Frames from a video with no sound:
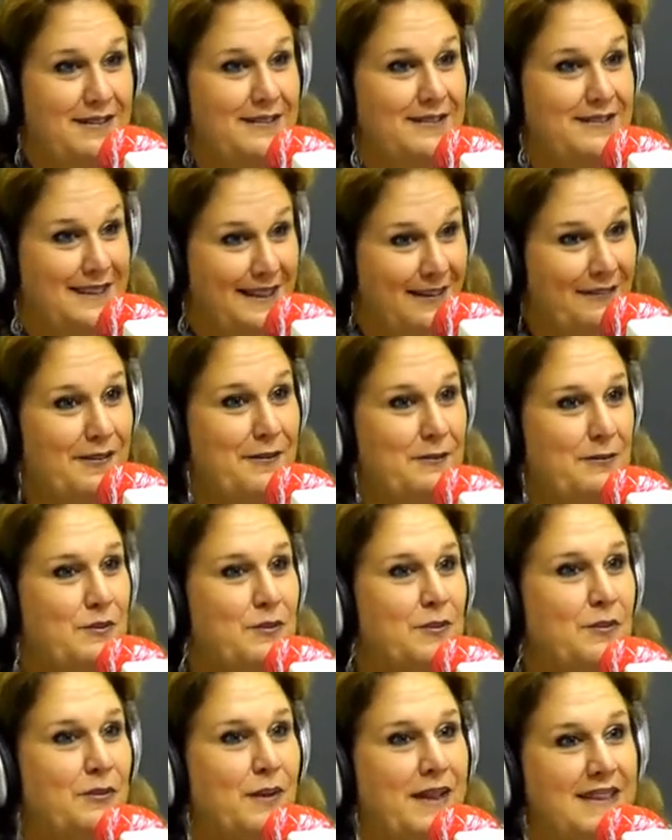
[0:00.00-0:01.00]
¿sabes? No.
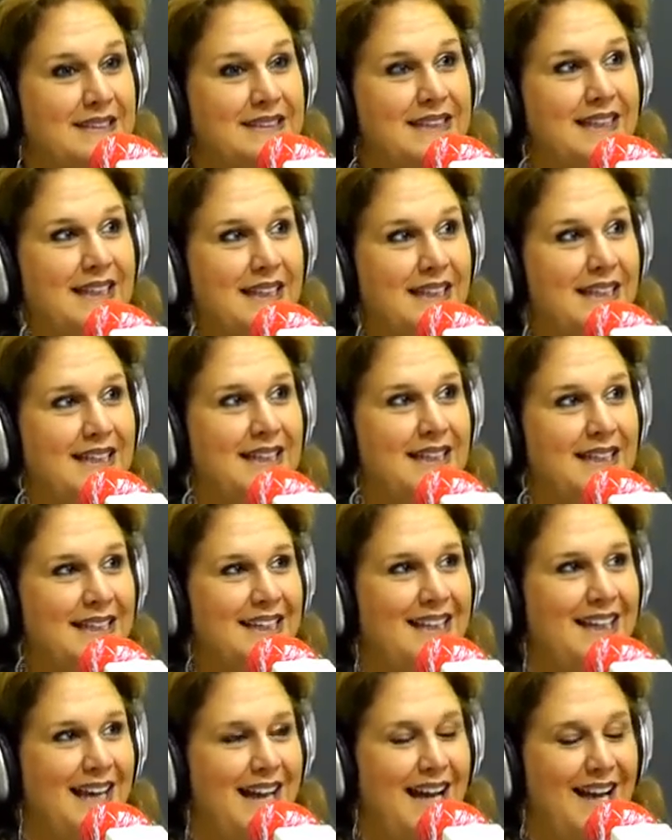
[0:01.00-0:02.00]
Pues parece
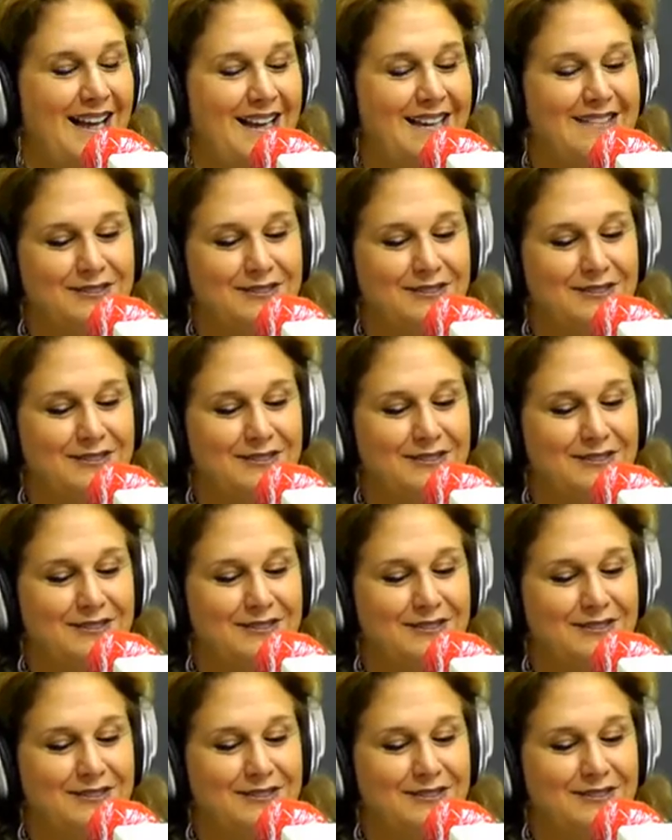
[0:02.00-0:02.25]
que ah,